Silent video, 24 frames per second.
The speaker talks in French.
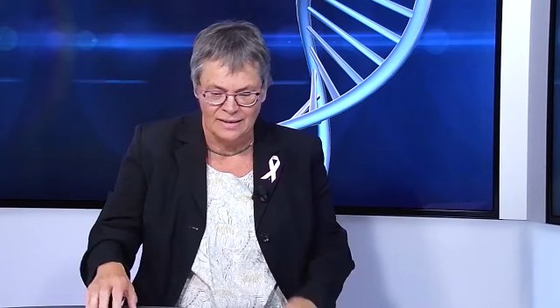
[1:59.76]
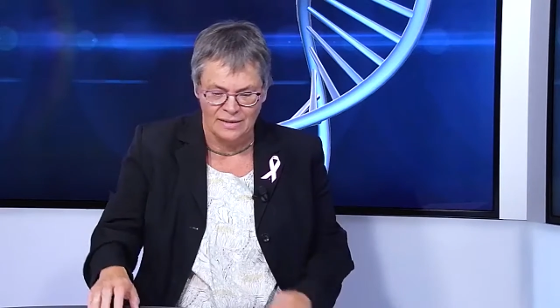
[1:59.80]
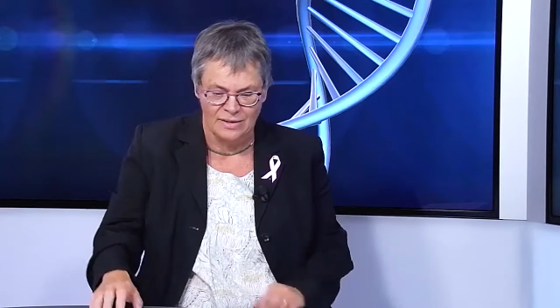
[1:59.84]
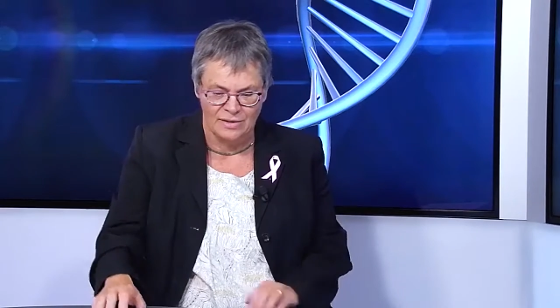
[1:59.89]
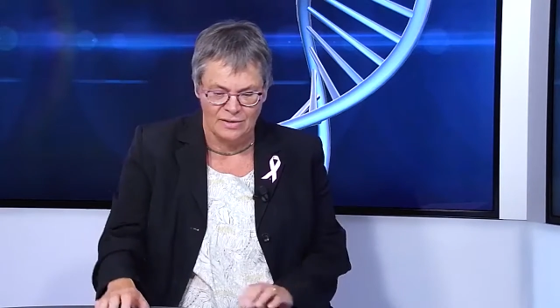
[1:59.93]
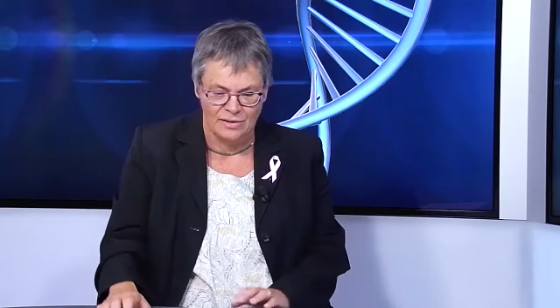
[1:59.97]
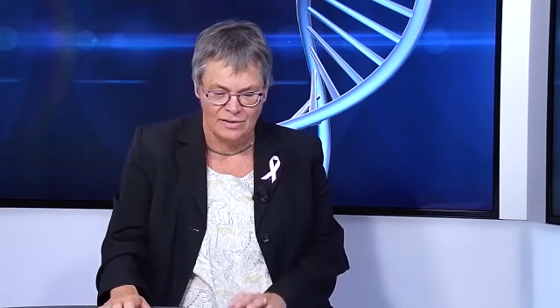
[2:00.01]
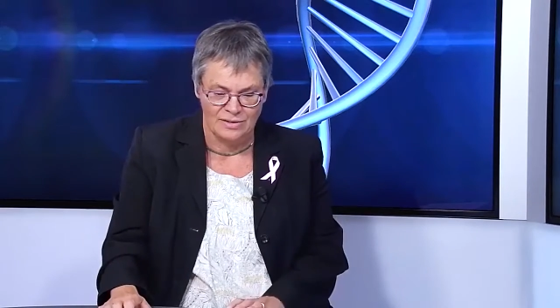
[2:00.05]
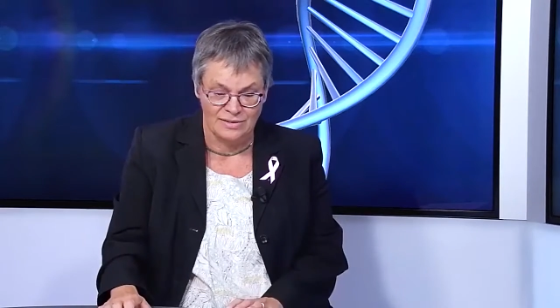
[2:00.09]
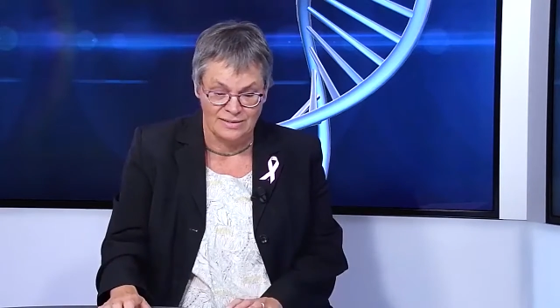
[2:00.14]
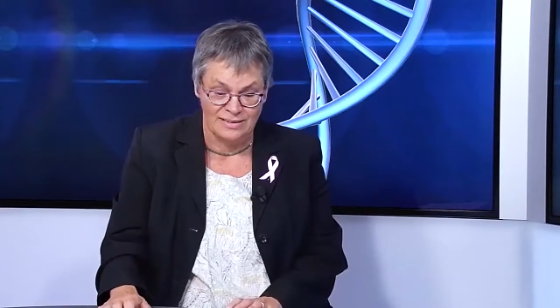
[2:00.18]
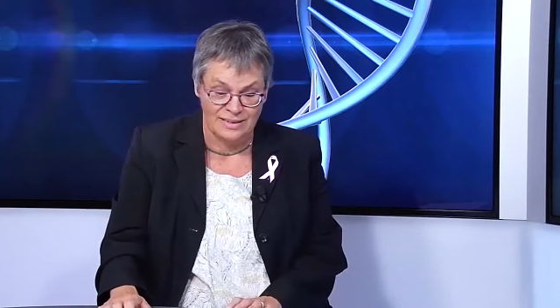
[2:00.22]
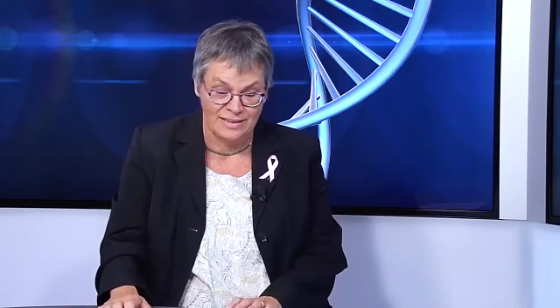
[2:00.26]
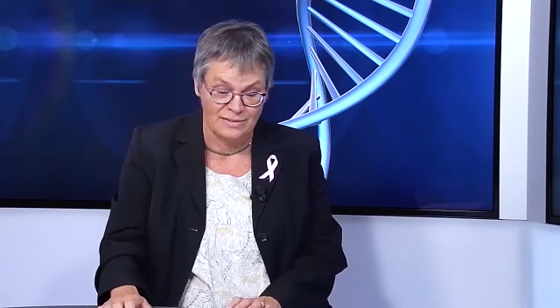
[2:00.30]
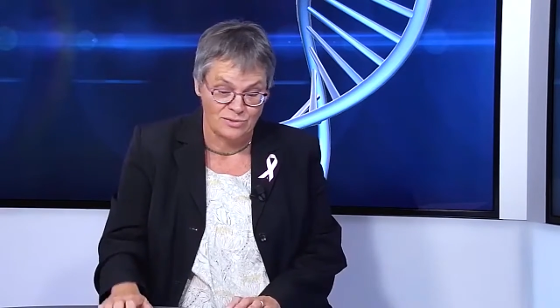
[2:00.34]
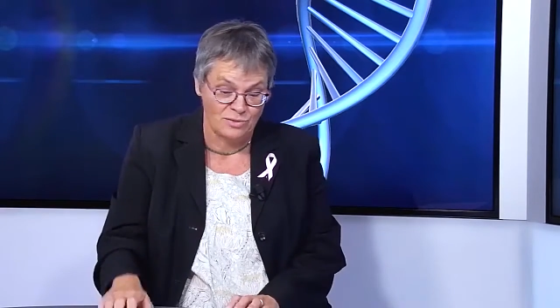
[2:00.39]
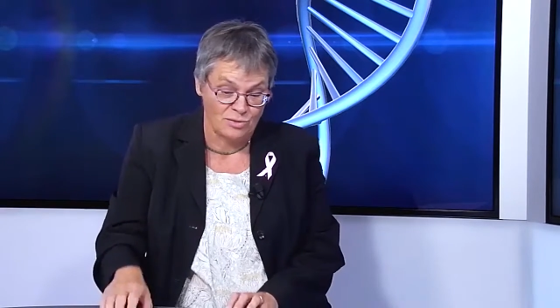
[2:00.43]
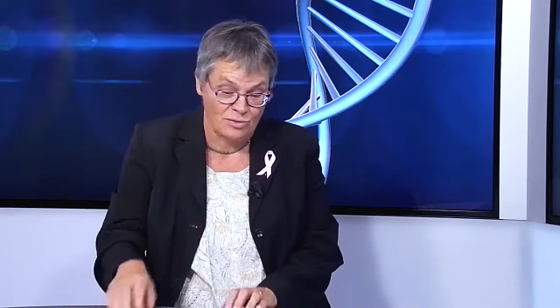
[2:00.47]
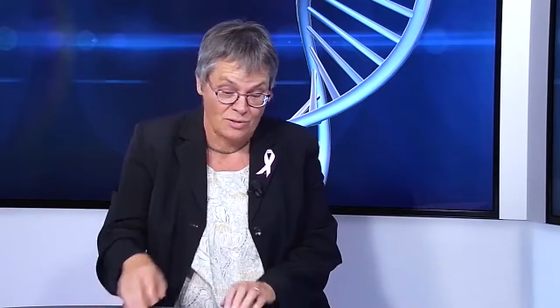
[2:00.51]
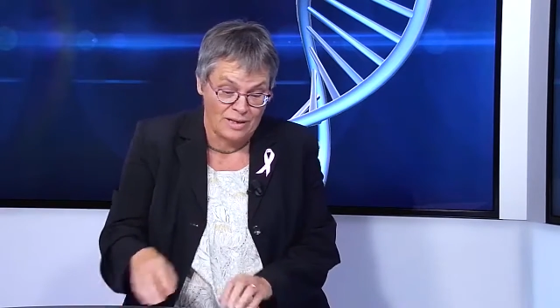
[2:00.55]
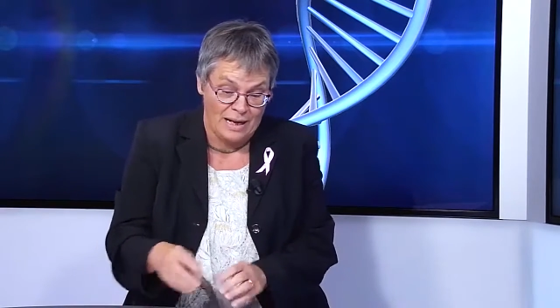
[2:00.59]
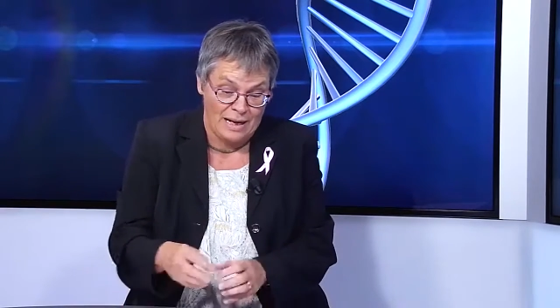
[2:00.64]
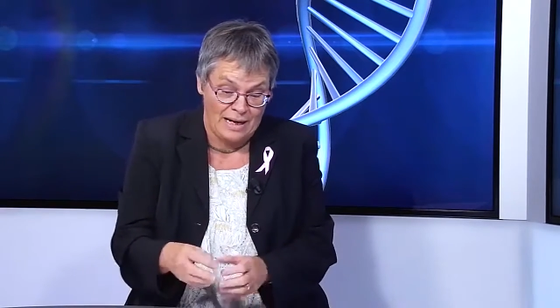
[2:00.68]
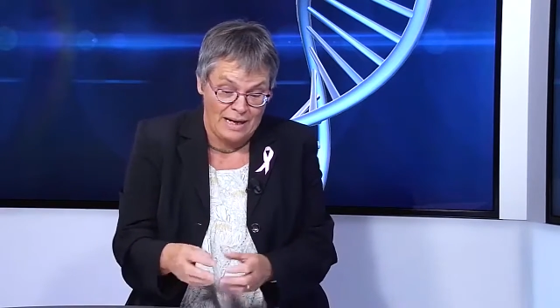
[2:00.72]
euh, c'est
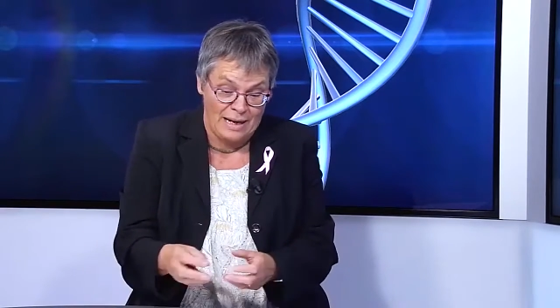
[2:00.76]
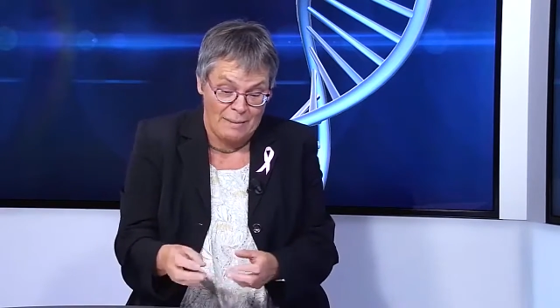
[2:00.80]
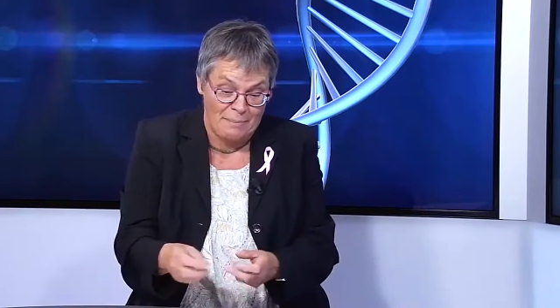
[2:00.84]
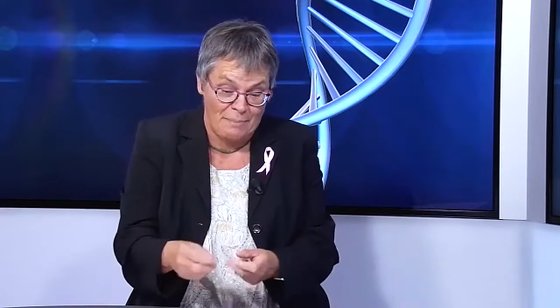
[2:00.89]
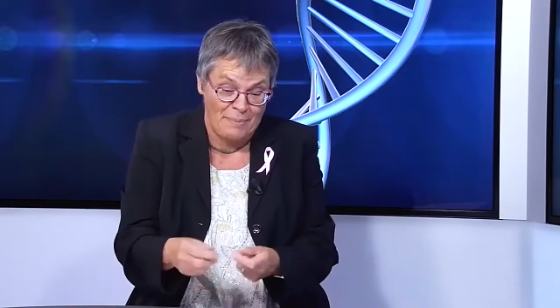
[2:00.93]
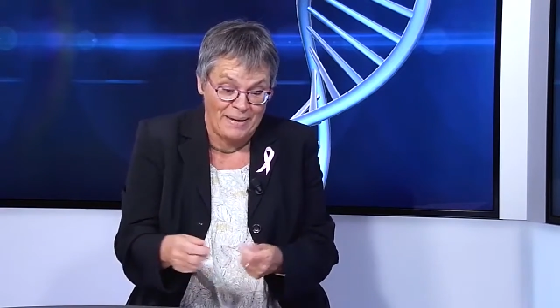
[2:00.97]
sur la